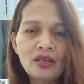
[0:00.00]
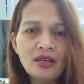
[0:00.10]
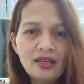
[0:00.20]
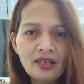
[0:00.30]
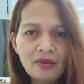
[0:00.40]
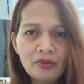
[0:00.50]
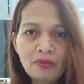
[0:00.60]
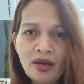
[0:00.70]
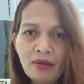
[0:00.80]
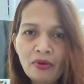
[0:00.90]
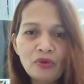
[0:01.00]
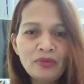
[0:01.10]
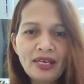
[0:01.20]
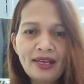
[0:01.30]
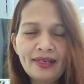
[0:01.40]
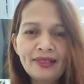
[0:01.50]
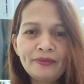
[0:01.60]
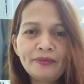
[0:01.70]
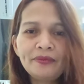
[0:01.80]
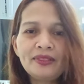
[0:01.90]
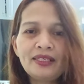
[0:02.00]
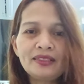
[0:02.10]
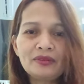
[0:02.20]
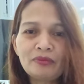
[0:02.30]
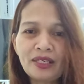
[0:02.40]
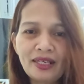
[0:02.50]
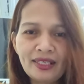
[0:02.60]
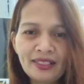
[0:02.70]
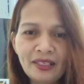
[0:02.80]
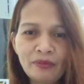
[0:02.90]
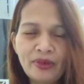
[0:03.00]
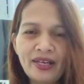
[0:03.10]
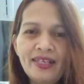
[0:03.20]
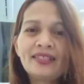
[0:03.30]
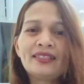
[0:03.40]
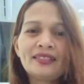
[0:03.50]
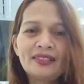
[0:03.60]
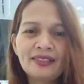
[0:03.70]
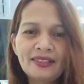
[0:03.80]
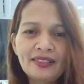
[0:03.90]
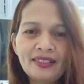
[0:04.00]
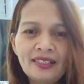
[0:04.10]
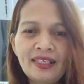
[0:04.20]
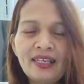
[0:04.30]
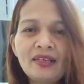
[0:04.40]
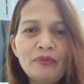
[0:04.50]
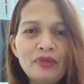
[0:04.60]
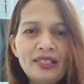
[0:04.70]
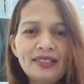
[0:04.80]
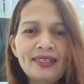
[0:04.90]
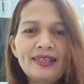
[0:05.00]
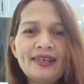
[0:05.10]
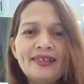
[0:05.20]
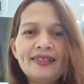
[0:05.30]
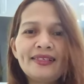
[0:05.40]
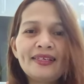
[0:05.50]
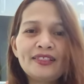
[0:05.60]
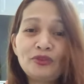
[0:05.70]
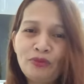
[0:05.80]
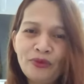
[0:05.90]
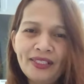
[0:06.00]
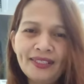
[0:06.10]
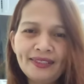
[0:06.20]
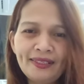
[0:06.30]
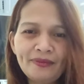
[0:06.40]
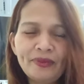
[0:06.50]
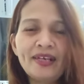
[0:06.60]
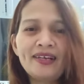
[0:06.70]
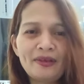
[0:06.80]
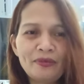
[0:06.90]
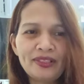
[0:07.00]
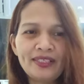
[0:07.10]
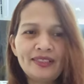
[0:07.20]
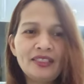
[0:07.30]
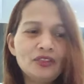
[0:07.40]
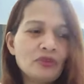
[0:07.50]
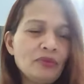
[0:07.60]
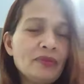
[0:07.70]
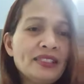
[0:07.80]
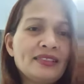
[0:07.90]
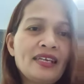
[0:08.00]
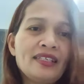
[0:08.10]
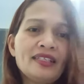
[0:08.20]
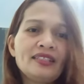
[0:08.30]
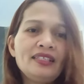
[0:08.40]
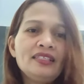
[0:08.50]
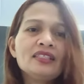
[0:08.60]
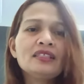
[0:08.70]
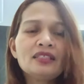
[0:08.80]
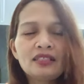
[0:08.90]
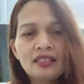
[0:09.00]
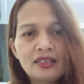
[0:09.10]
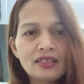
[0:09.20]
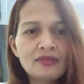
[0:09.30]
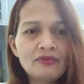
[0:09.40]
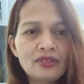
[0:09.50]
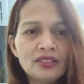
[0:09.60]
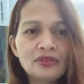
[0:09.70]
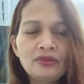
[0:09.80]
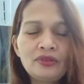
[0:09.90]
uh, mababaw, malalim at mga hindi pa nananampalataya. Kaya sumpa natin mga kapatid. Dito babasahin natin taga Efeso